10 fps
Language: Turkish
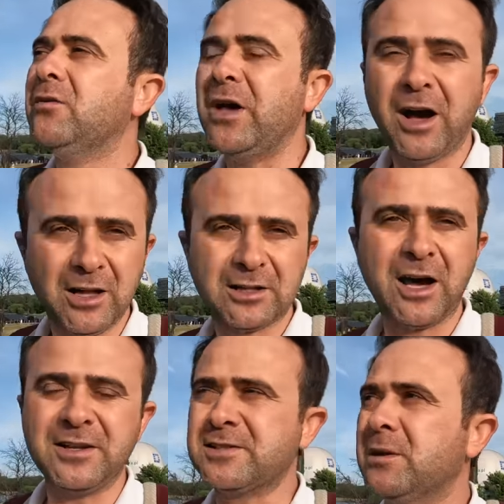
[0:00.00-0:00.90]
ve halk
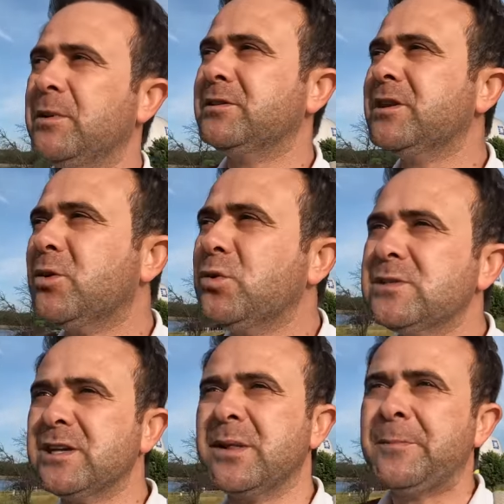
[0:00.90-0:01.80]
aynı zamanda. O
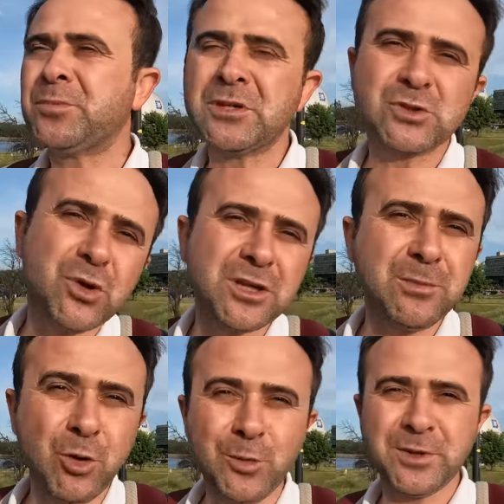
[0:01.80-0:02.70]
yüzden
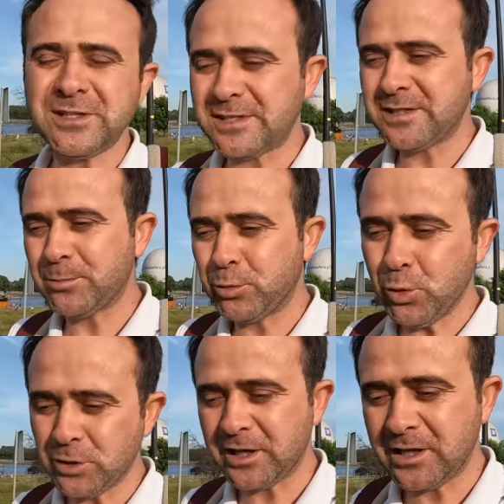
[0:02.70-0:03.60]
sonraki bölümde size
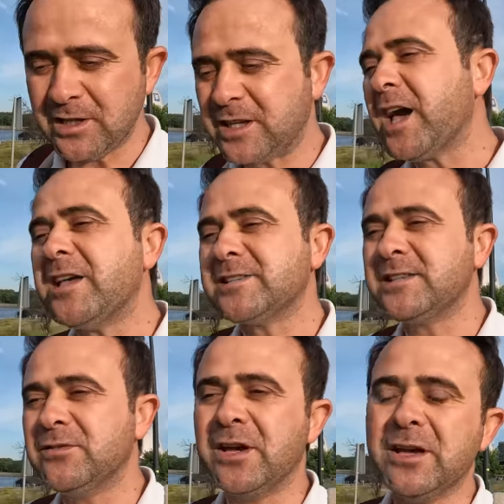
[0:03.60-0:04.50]
bu ülkenin
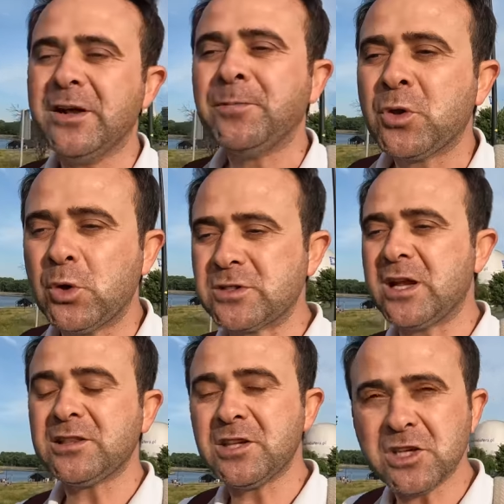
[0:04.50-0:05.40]
hikayesini ve
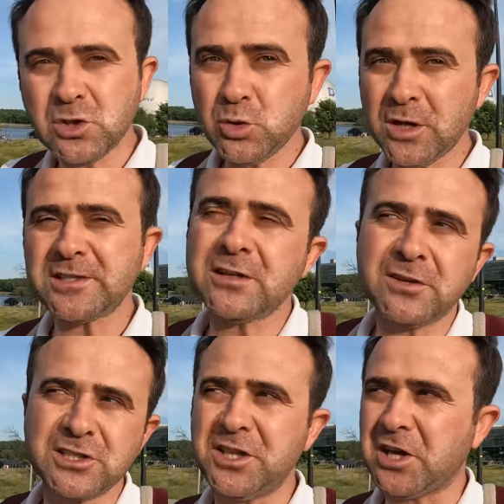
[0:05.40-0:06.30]
özellikle 2. Dünya
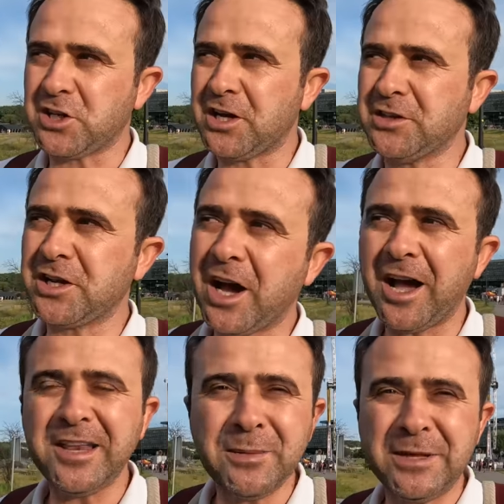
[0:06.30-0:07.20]
Savaşı'nda yaşananları
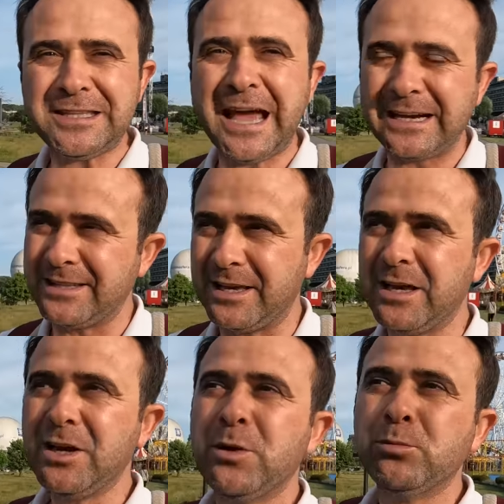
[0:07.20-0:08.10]
ayrı bir yerde
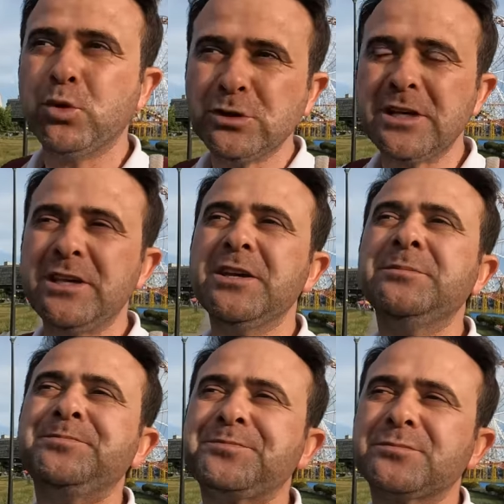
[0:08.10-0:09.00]
buradaki